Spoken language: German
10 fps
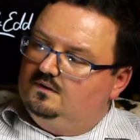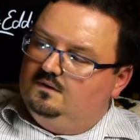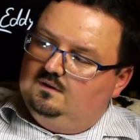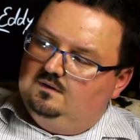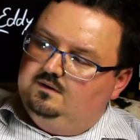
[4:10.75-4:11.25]

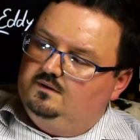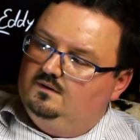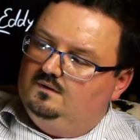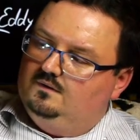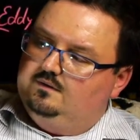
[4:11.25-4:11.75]
Aha,
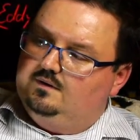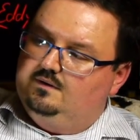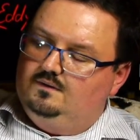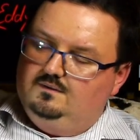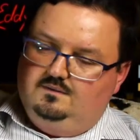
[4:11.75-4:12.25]

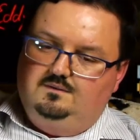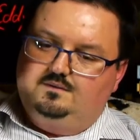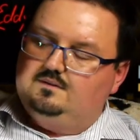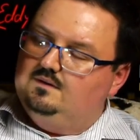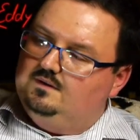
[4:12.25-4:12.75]
okay. Und
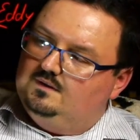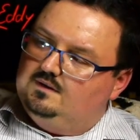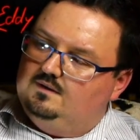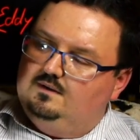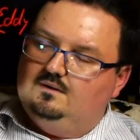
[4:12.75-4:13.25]
deswegen hat er
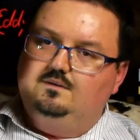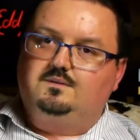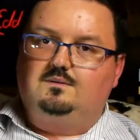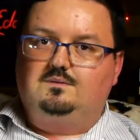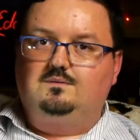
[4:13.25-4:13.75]
den Knecht
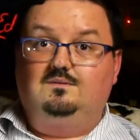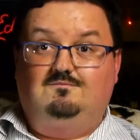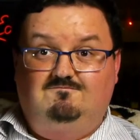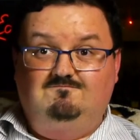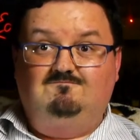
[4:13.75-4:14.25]
losgezogen.
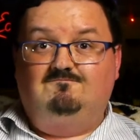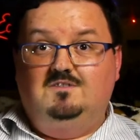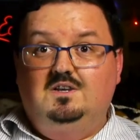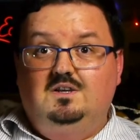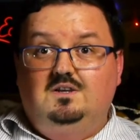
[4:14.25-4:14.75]
Hm.
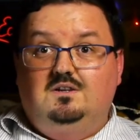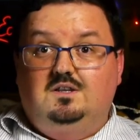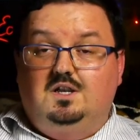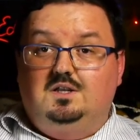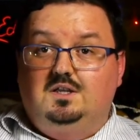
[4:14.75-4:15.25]

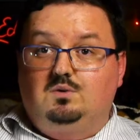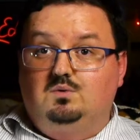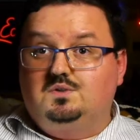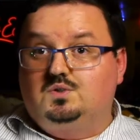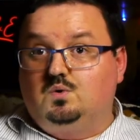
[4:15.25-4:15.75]
Hat den Knecht
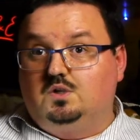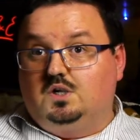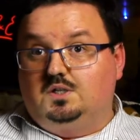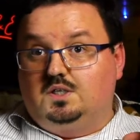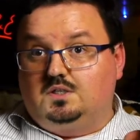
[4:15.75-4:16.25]
losgezogen, der
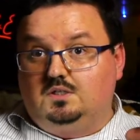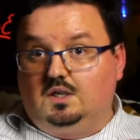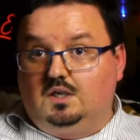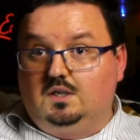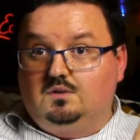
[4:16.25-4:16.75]
Knecht
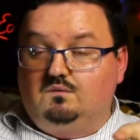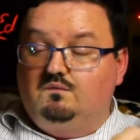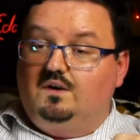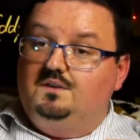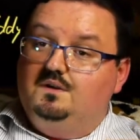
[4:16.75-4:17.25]
geht
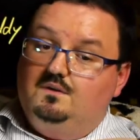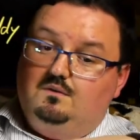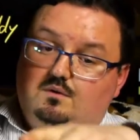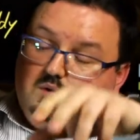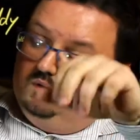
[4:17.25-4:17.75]
und wandert
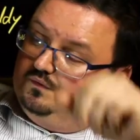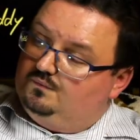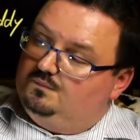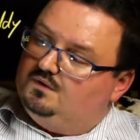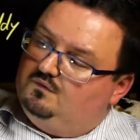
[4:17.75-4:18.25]
und
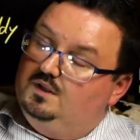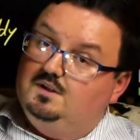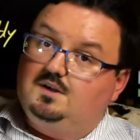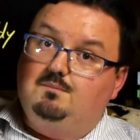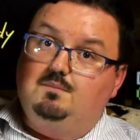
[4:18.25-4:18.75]
läuft mit
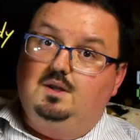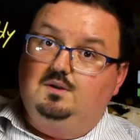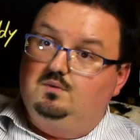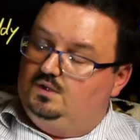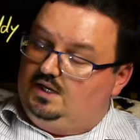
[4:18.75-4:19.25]
vielen
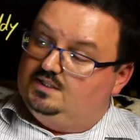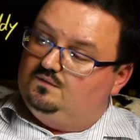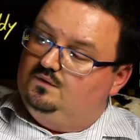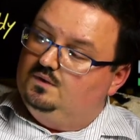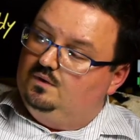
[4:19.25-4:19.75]
Kamelen und ganz
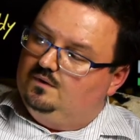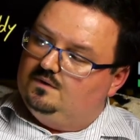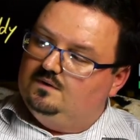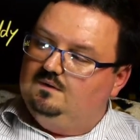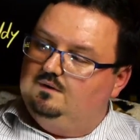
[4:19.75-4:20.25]
viel
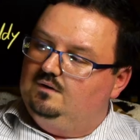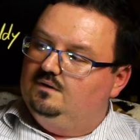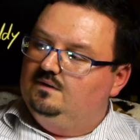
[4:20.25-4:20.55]
Gold. Oh,